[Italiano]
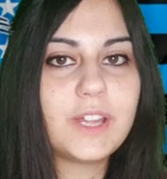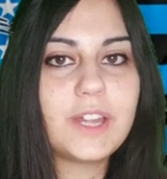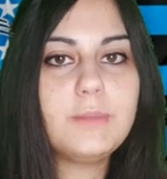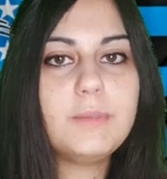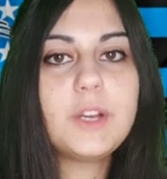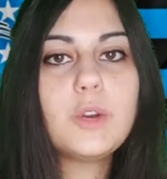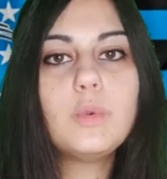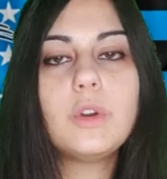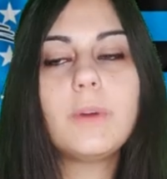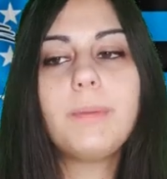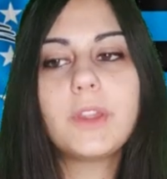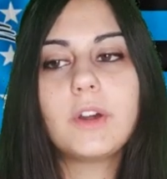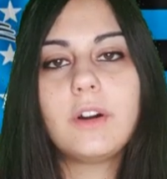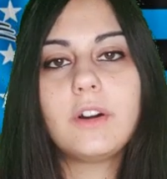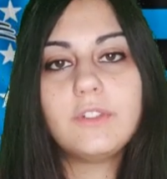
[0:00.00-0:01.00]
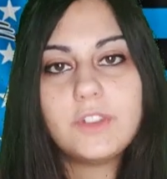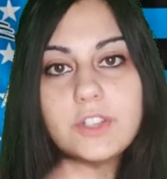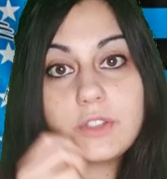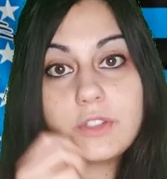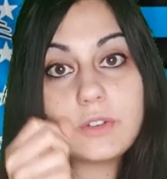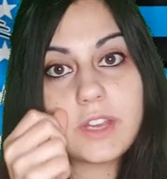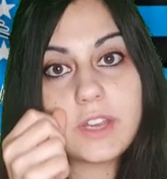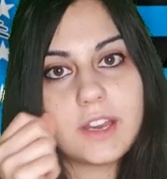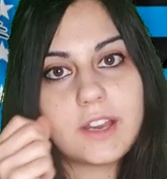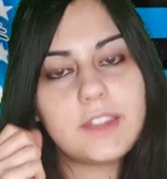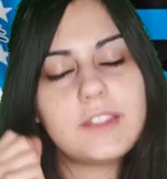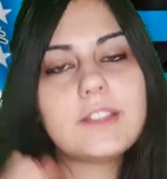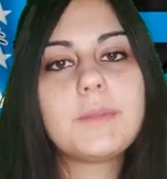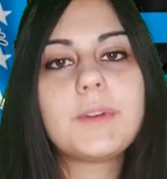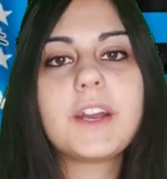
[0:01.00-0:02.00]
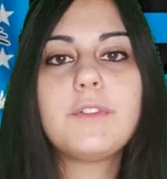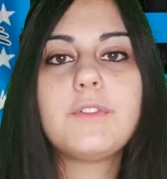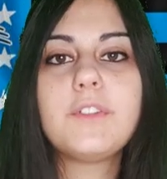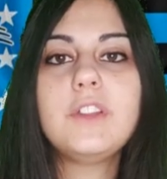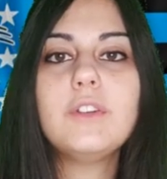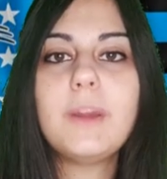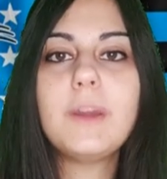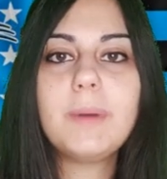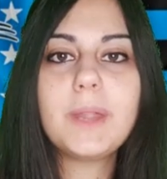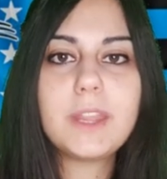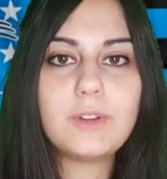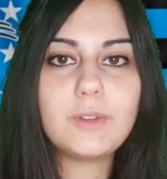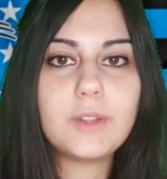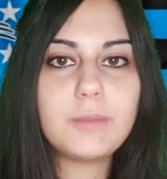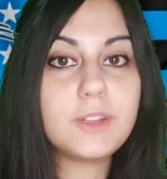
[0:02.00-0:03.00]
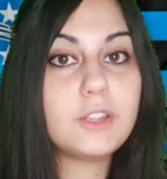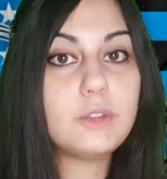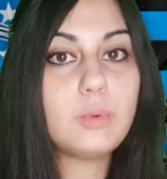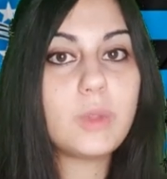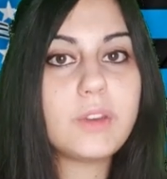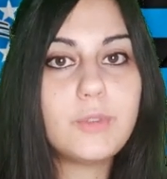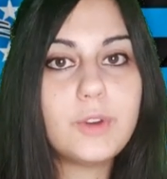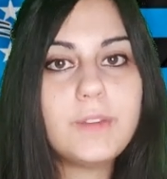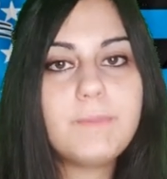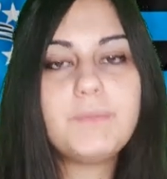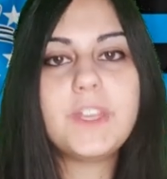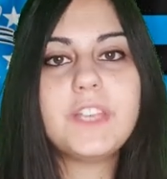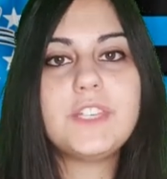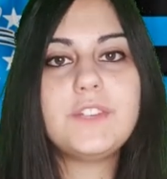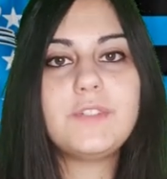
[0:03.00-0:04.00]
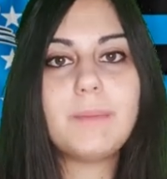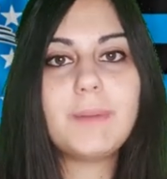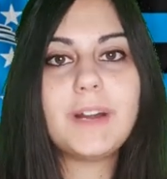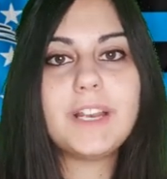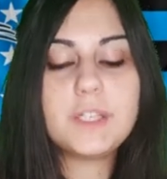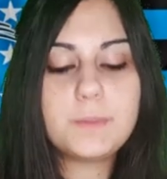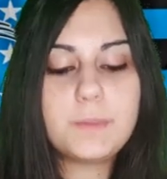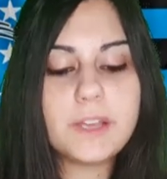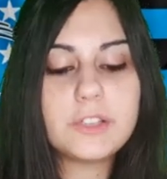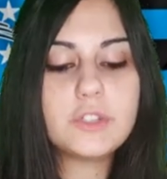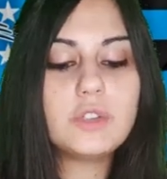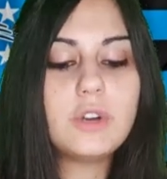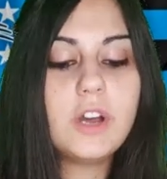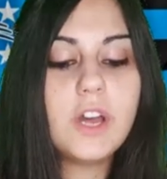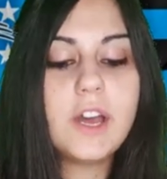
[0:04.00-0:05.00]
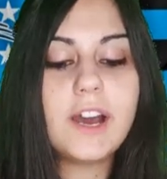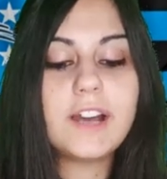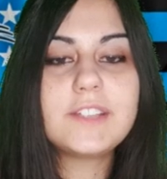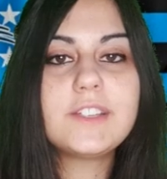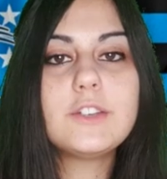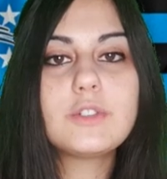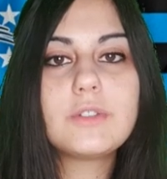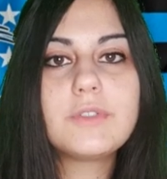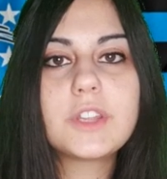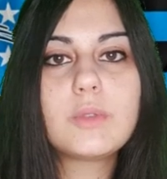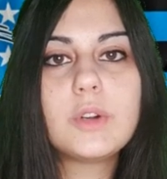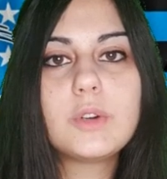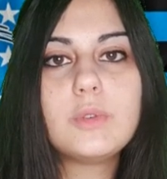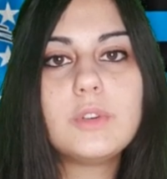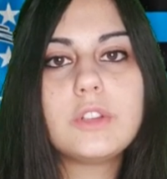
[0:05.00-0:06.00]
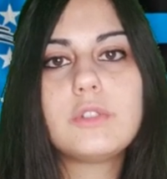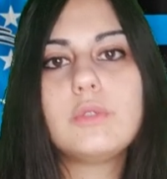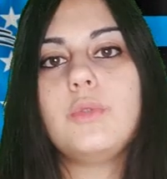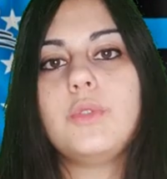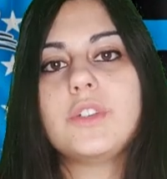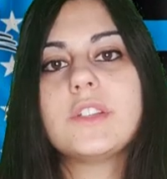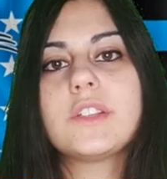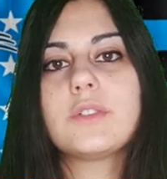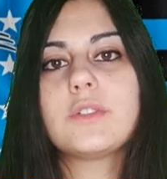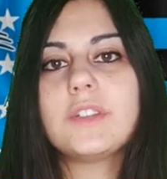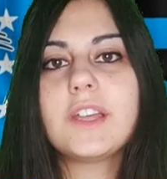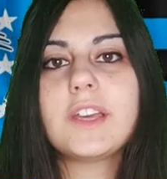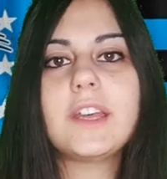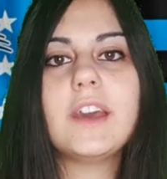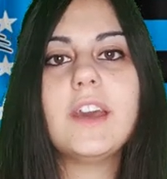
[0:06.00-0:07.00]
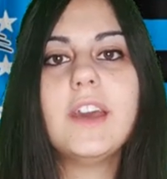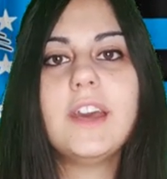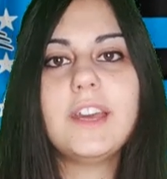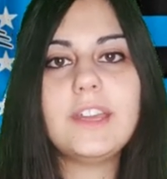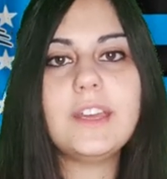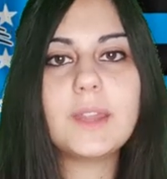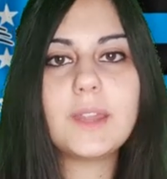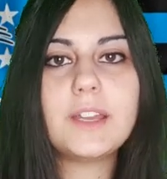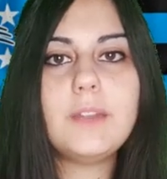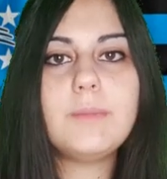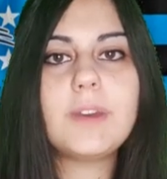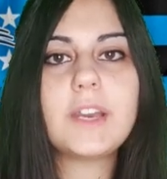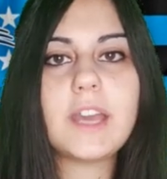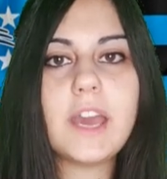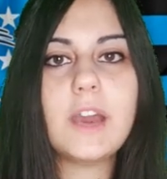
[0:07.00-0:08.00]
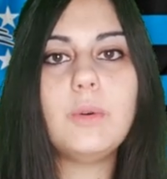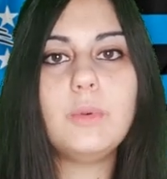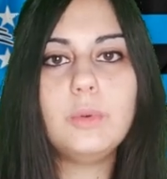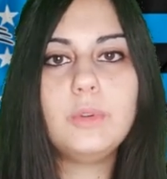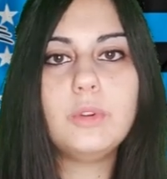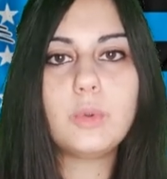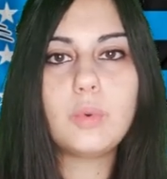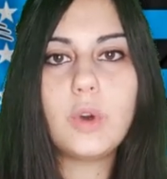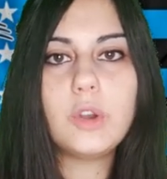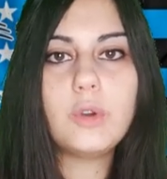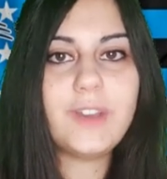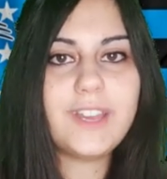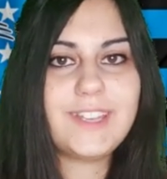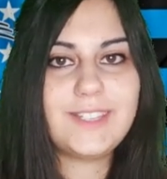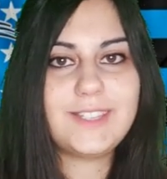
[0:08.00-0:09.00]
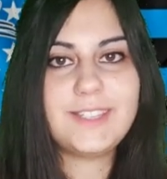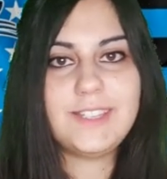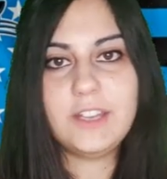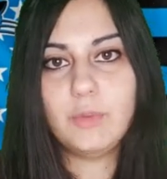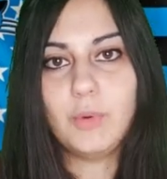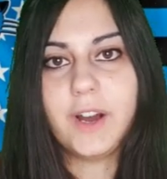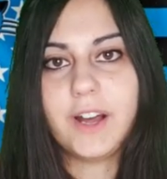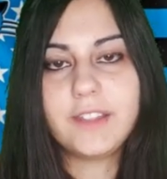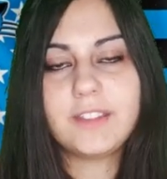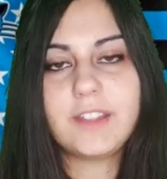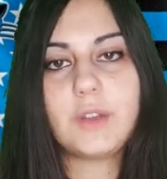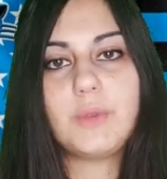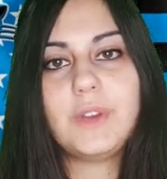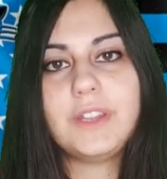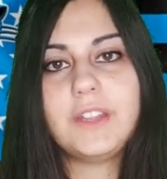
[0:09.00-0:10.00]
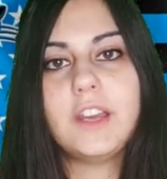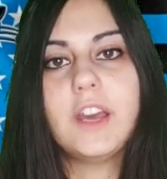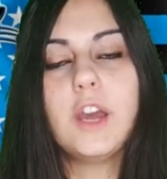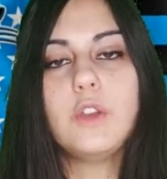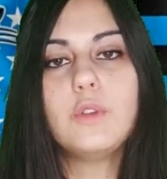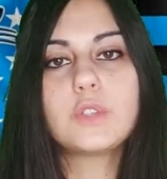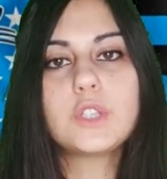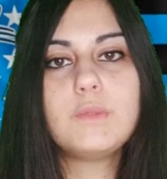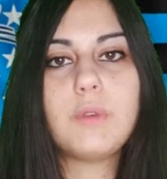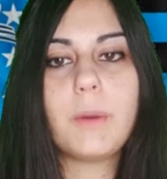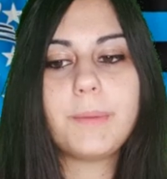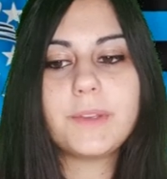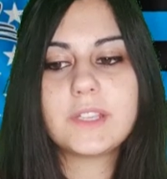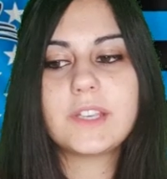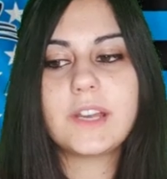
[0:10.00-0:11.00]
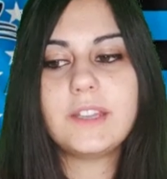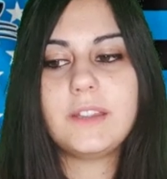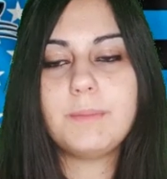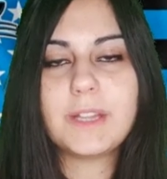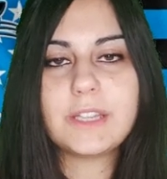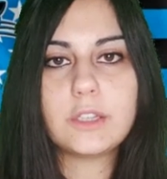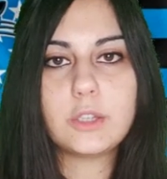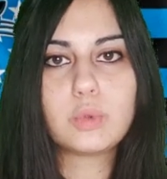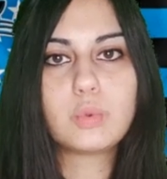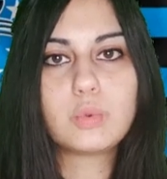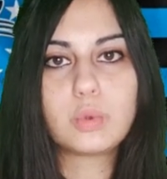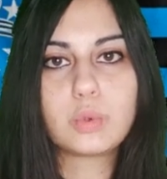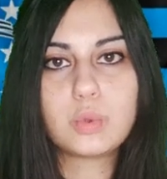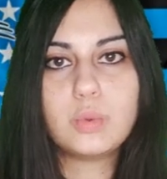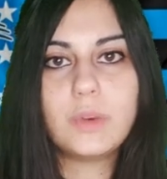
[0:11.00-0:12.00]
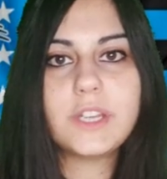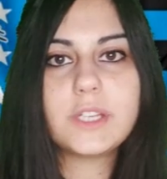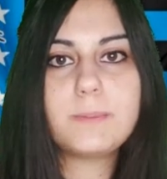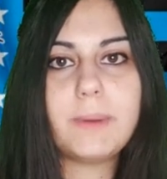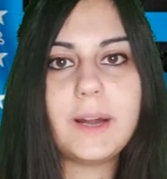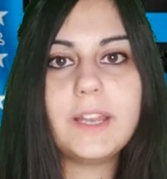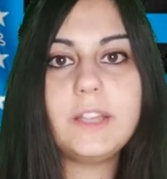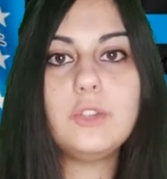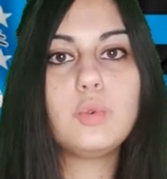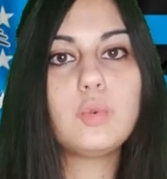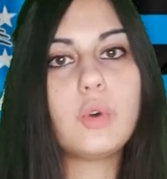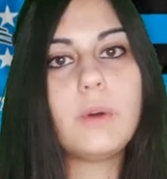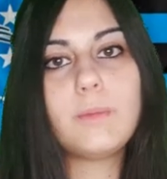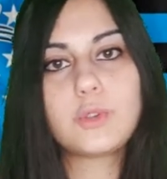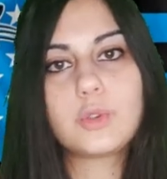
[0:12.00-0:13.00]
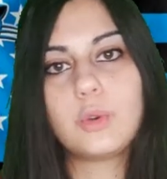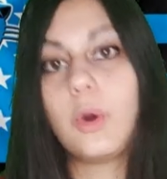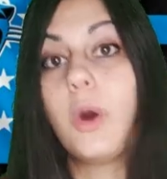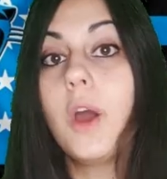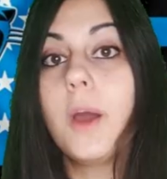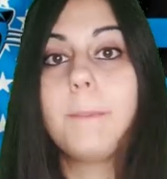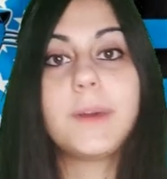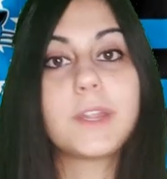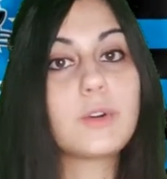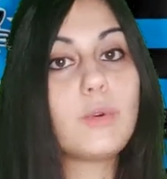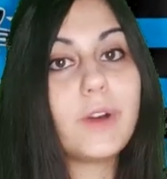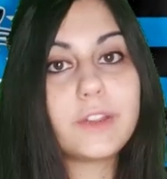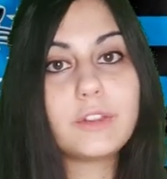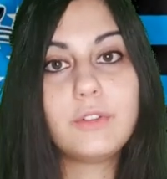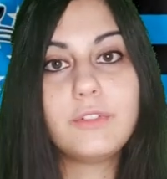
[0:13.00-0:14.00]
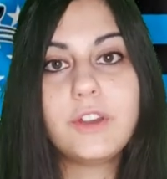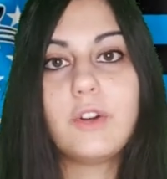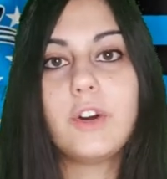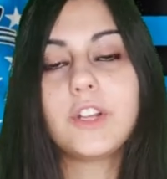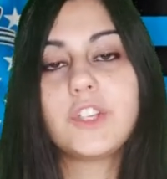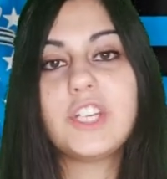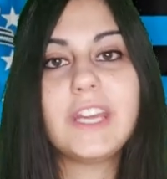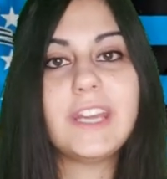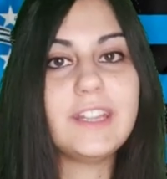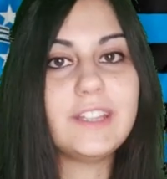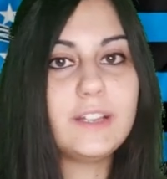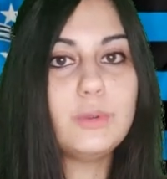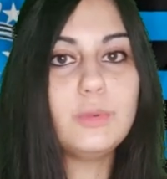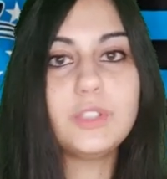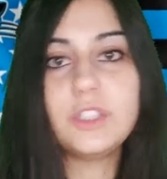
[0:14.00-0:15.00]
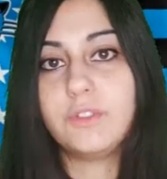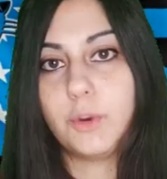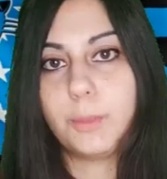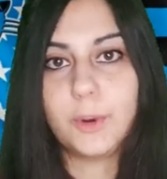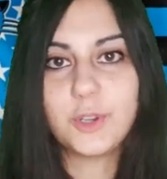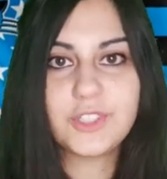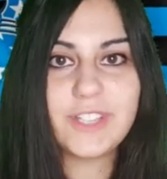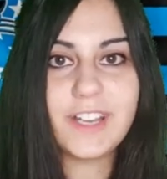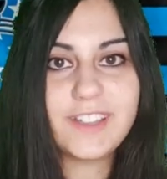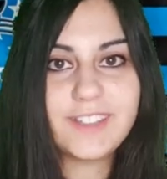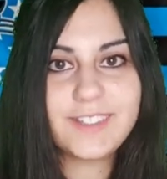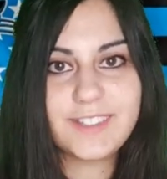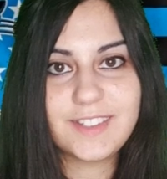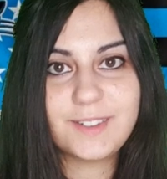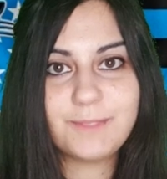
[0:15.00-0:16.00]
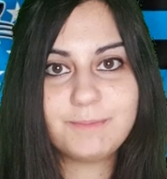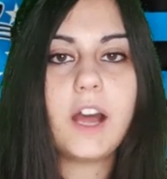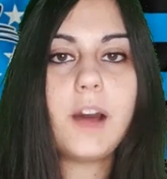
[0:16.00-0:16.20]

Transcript: running back 1, però visto che Christian McCaffrey non è particolarmente durevole e si fa male spesso, ha senso avere qualcuno dietro lui, senza contare che il running back è un ruolo estenuante, quindi non si può pensare di mettere tutto sulle spalle di un uomo solo per quanto veloce ed elusivo possa essere.